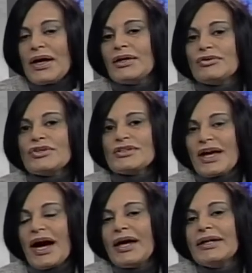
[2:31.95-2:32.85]

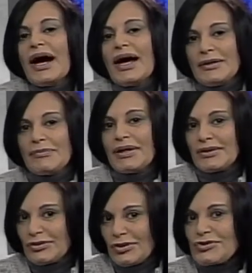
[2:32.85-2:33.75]
Entonces hay
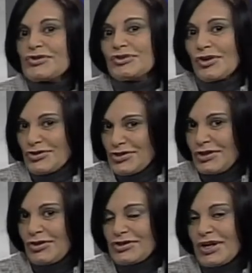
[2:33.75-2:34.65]
alimentos
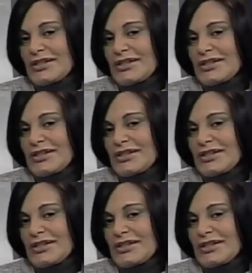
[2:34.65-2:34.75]
tóxicos,